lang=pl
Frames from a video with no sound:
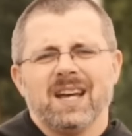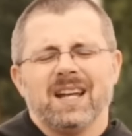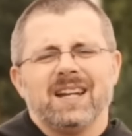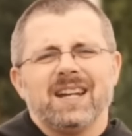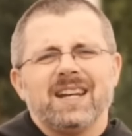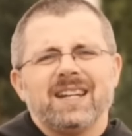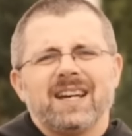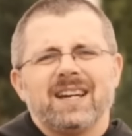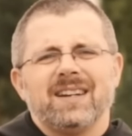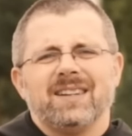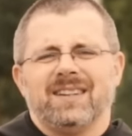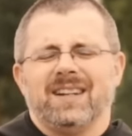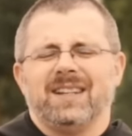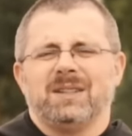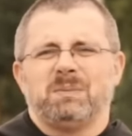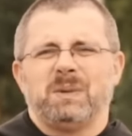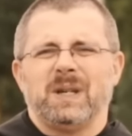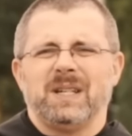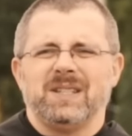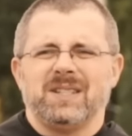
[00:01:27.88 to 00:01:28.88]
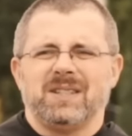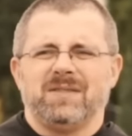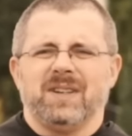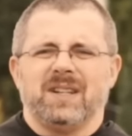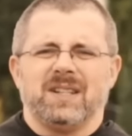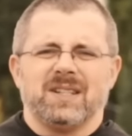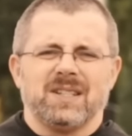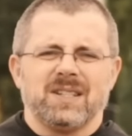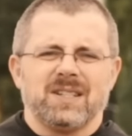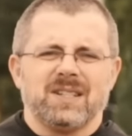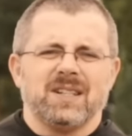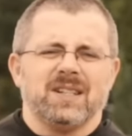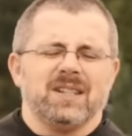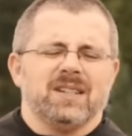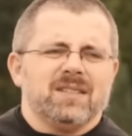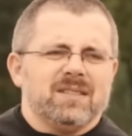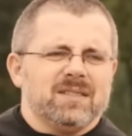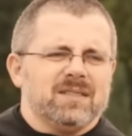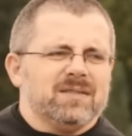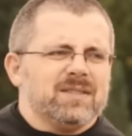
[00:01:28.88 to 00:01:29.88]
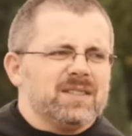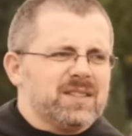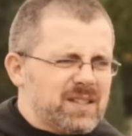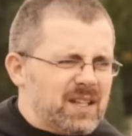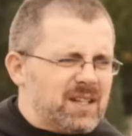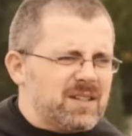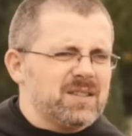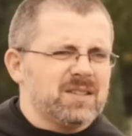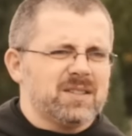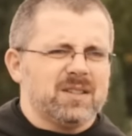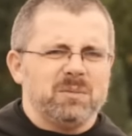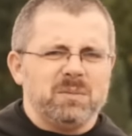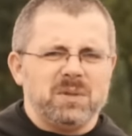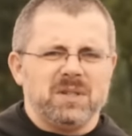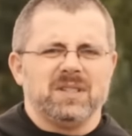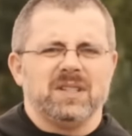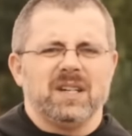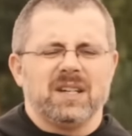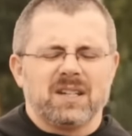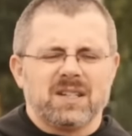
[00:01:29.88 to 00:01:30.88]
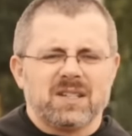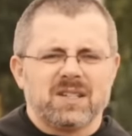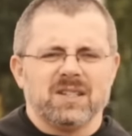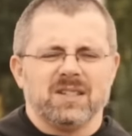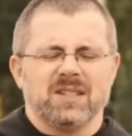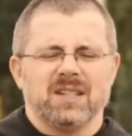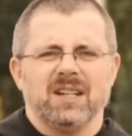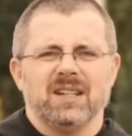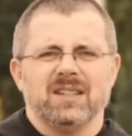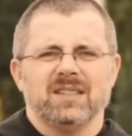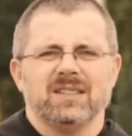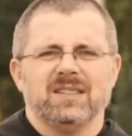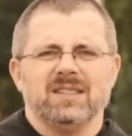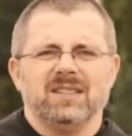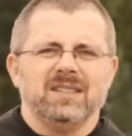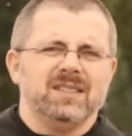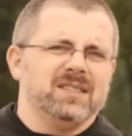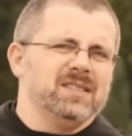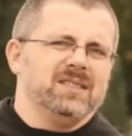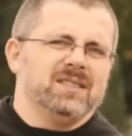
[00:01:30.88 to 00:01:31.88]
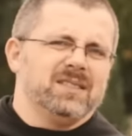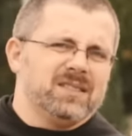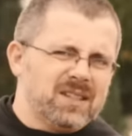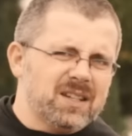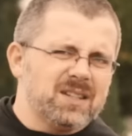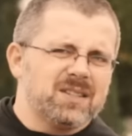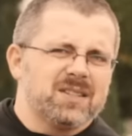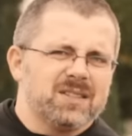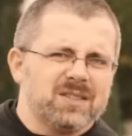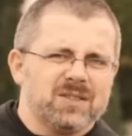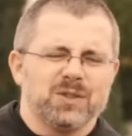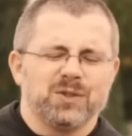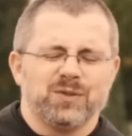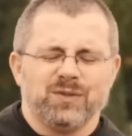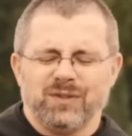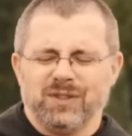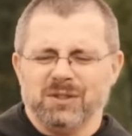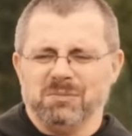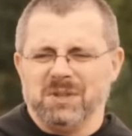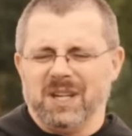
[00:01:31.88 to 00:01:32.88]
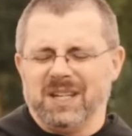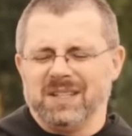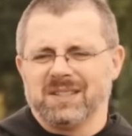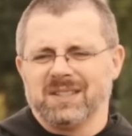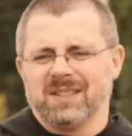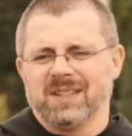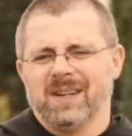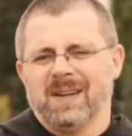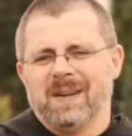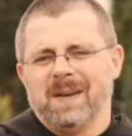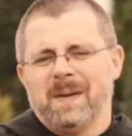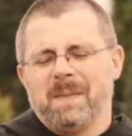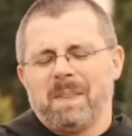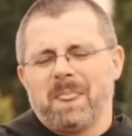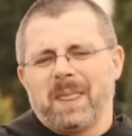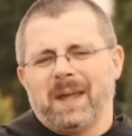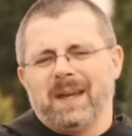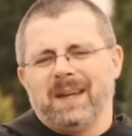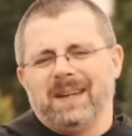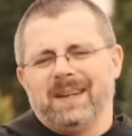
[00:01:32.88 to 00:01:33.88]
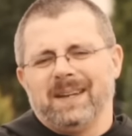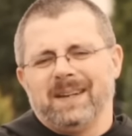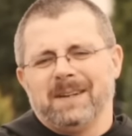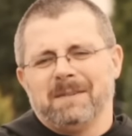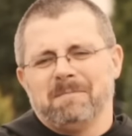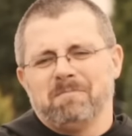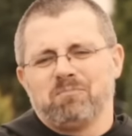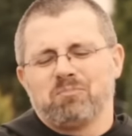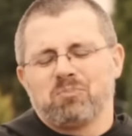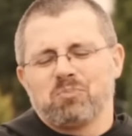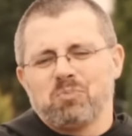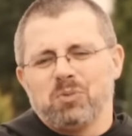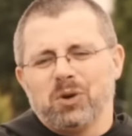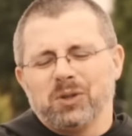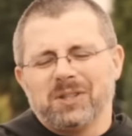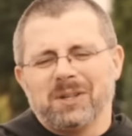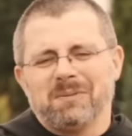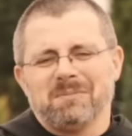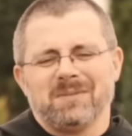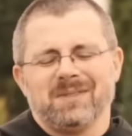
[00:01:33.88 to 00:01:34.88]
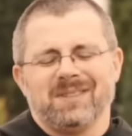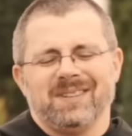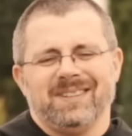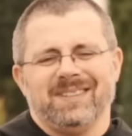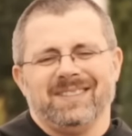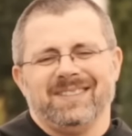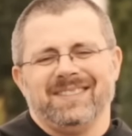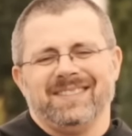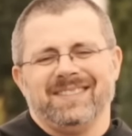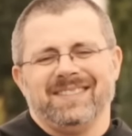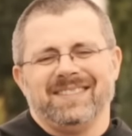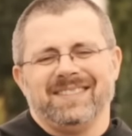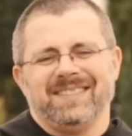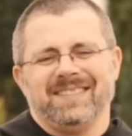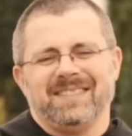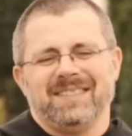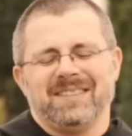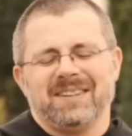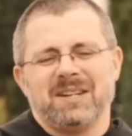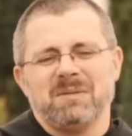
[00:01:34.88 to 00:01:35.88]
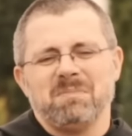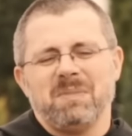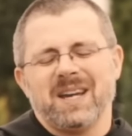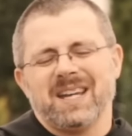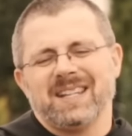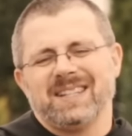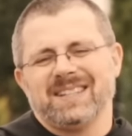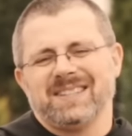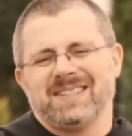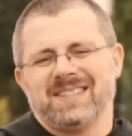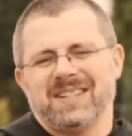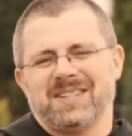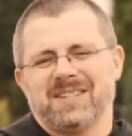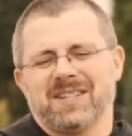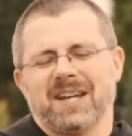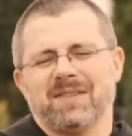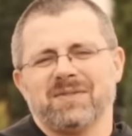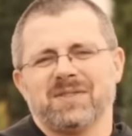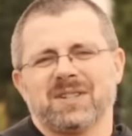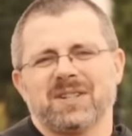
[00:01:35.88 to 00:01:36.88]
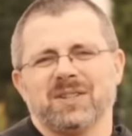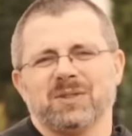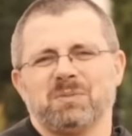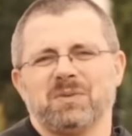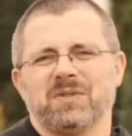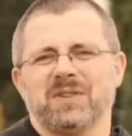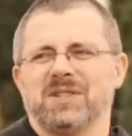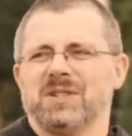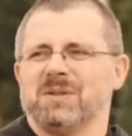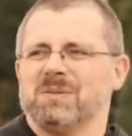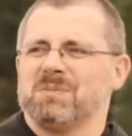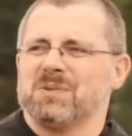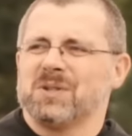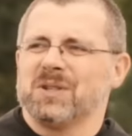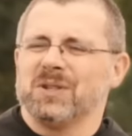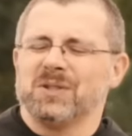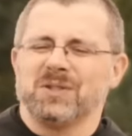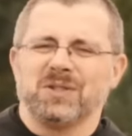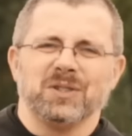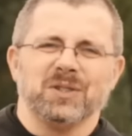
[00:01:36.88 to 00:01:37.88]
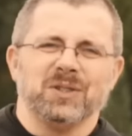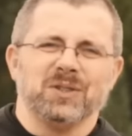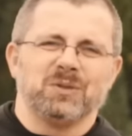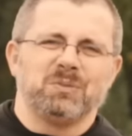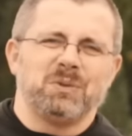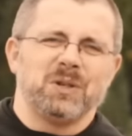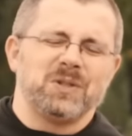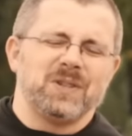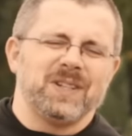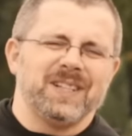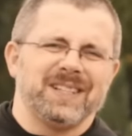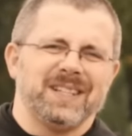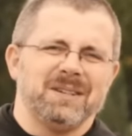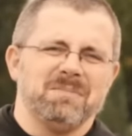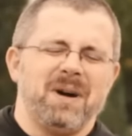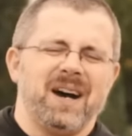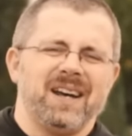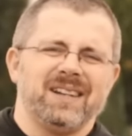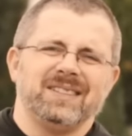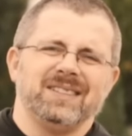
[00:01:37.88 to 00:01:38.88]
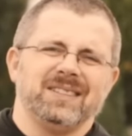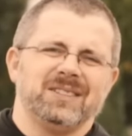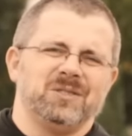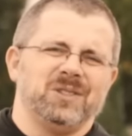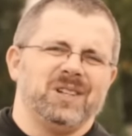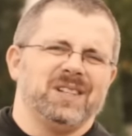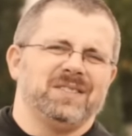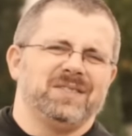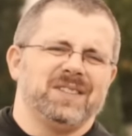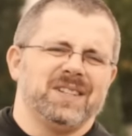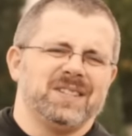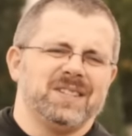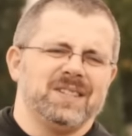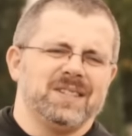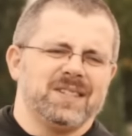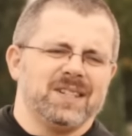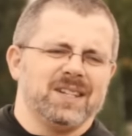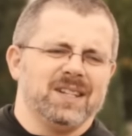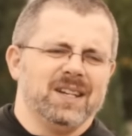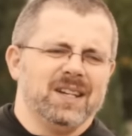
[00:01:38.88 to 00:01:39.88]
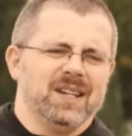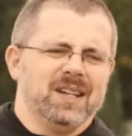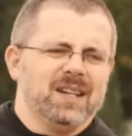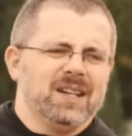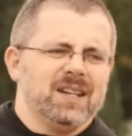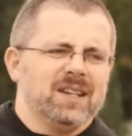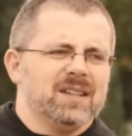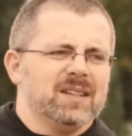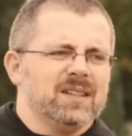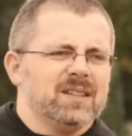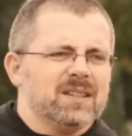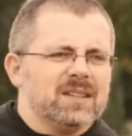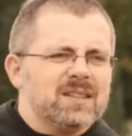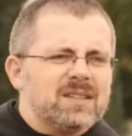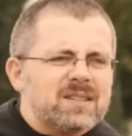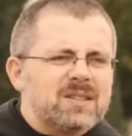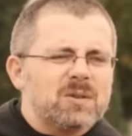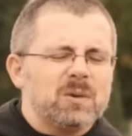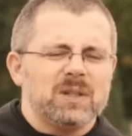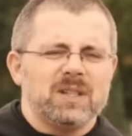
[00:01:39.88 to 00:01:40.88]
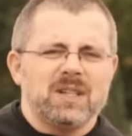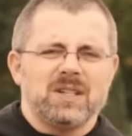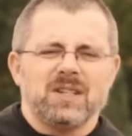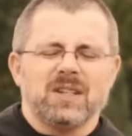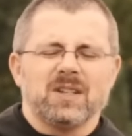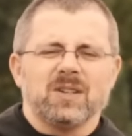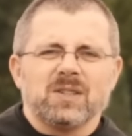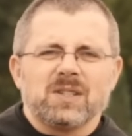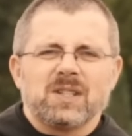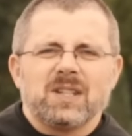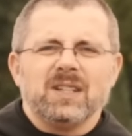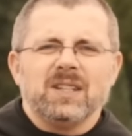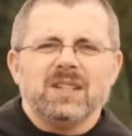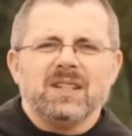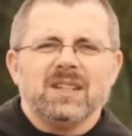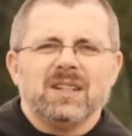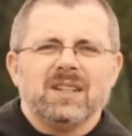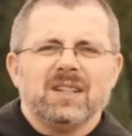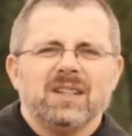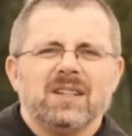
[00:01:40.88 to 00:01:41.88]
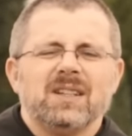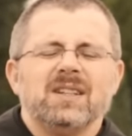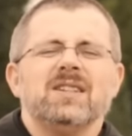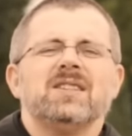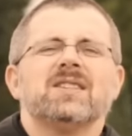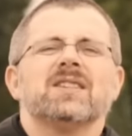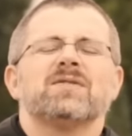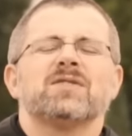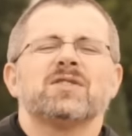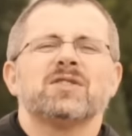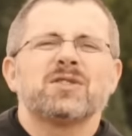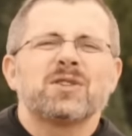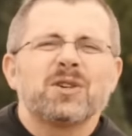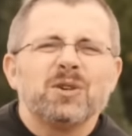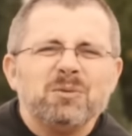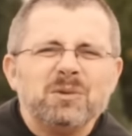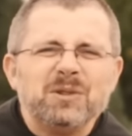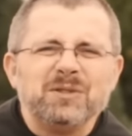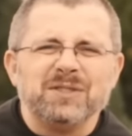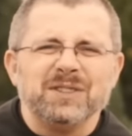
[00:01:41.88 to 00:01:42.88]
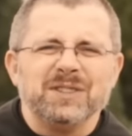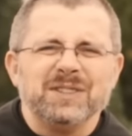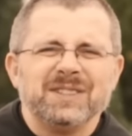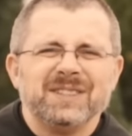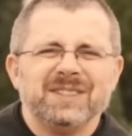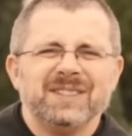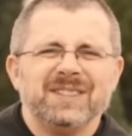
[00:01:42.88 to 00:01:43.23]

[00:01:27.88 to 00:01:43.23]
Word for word: Lena, lat 5, twierdzi, że wystarczy zrobić znak krzyża i też coś w tym jest. E, potem e, chyba jedna z najciekawszych odpowiedzi przychodzi od pięcioletniej Marty, która twierdzi, że e, składa się rączki i się wszystko mówi.